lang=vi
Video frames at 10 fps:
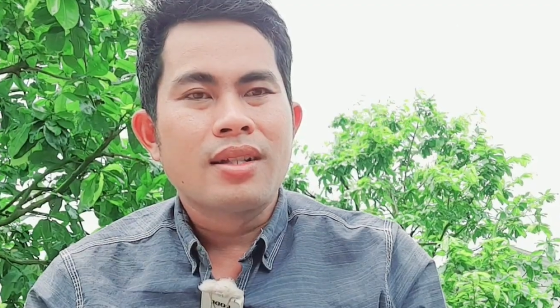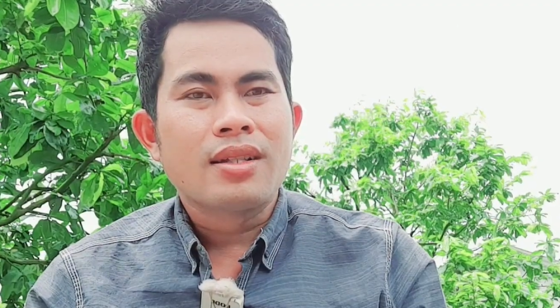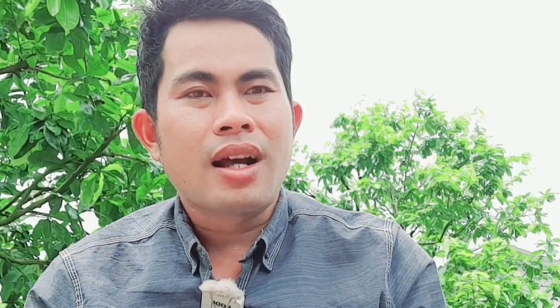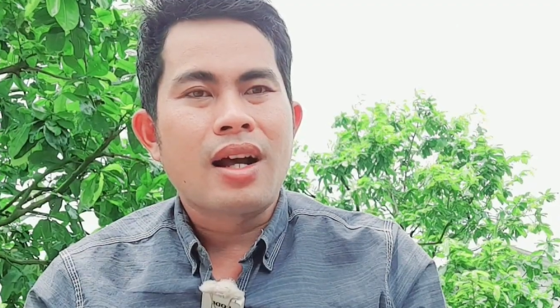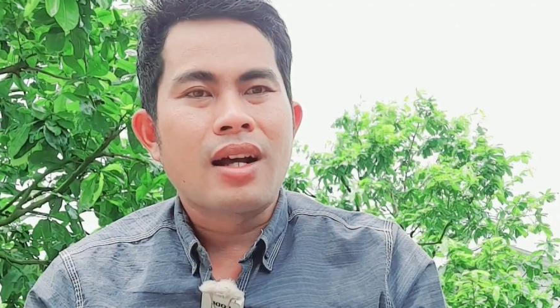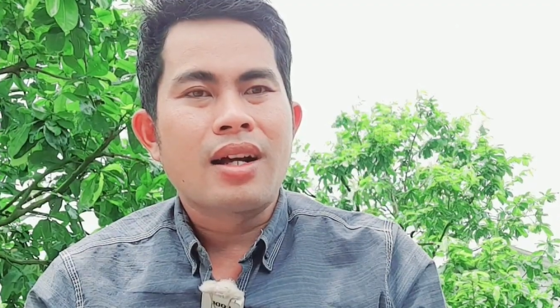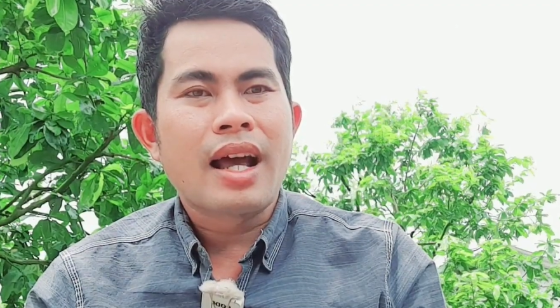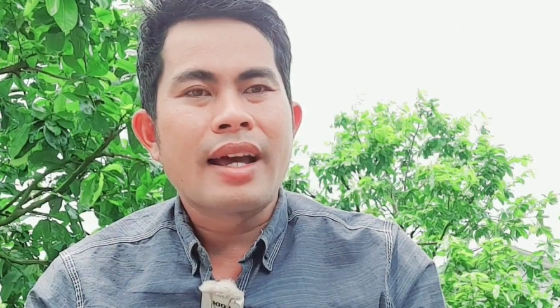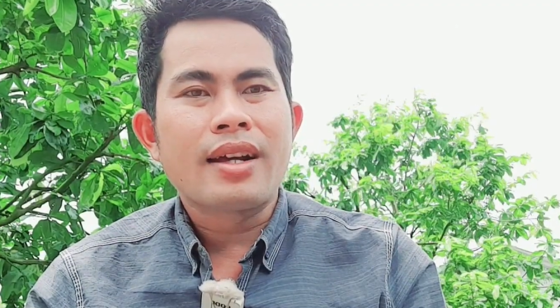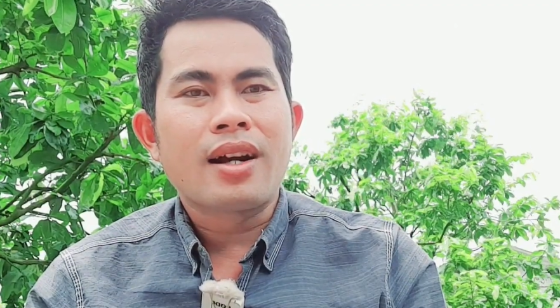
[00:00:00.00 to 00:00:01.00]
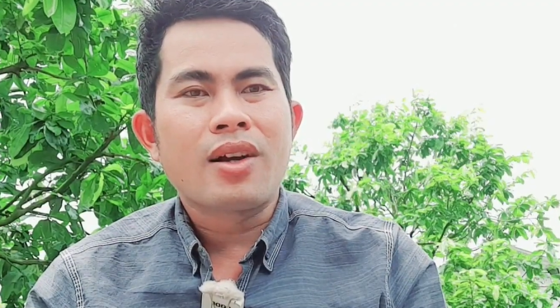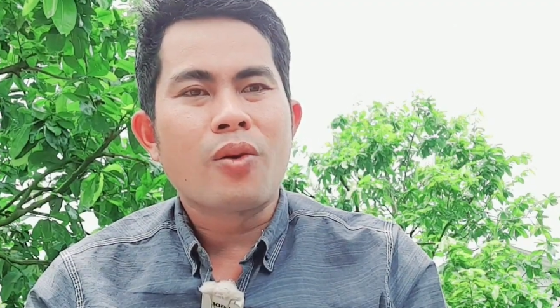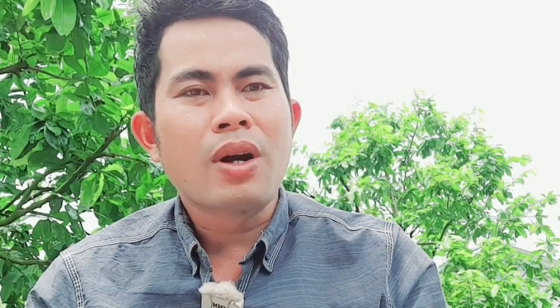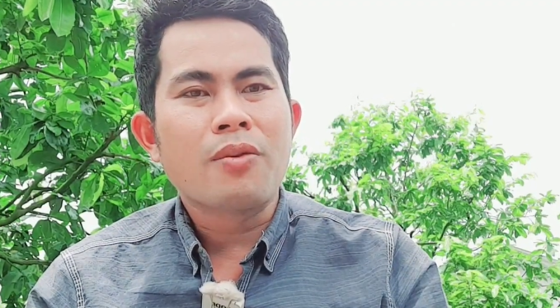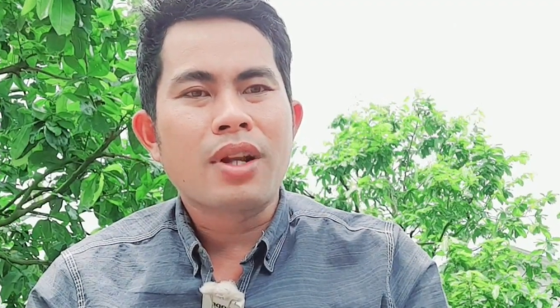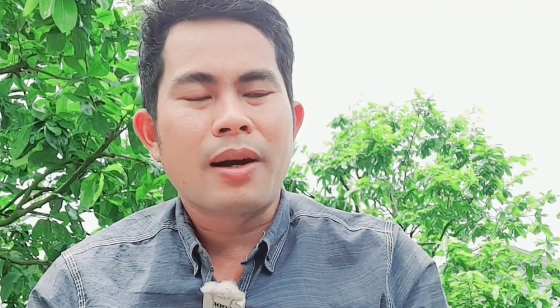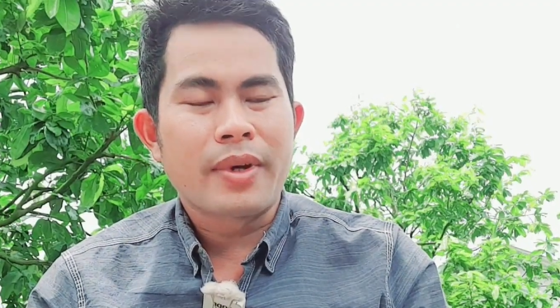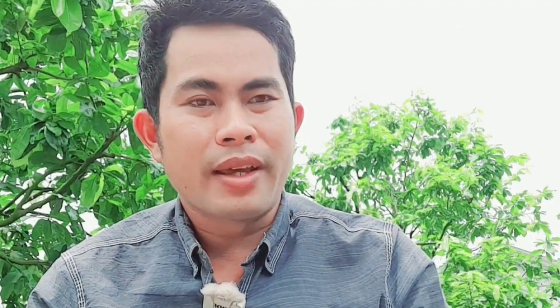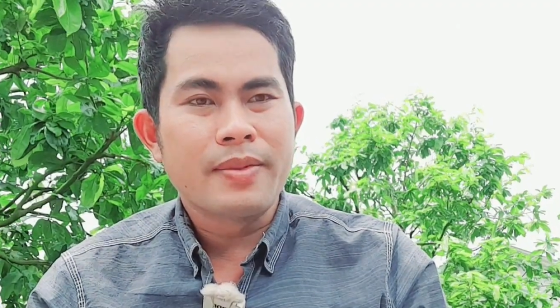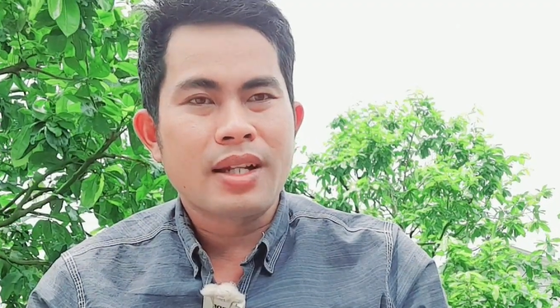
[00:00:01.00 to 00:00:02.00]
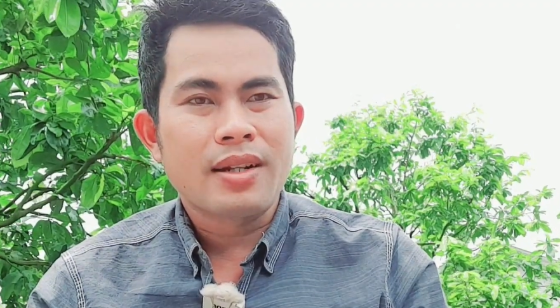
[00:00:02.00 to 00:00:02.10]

nó ai cũng không có làm hiểm hết.